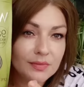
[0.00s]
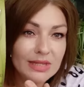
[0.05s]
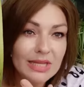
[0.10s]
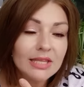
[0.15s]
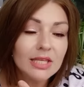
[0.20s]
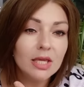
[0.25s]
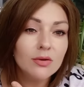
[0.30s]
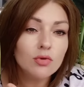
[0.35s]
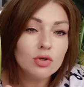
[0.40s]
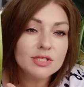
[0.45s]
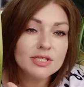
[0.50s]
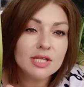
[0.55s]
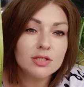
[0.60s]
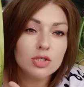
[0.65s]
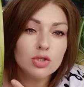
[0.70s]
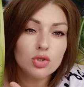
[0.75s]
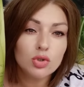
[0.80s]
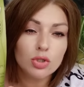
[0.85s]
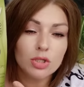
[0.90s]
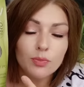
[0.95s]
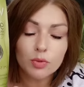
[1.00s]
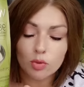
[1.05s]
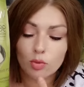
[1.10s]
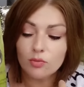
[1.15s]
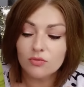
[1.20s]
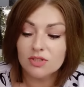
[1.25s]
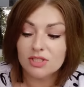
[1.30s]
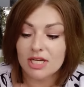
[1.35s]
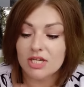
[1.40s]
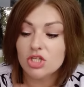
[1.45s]
Я его, кстати, еще не
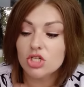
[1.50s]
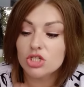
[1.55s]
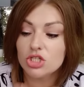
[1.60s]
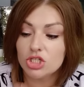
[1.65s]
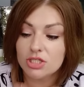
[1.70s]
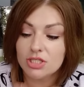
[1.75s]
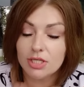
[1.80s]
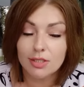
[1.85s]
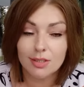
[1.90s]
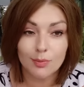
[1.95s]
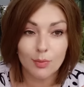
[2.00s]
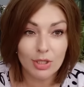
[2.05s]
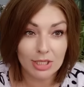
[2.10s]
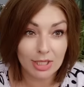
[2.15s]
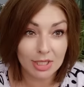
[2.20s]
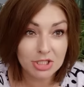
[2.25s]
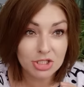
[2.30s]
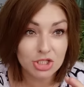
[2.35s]
пробовала. Раньше частенько брала.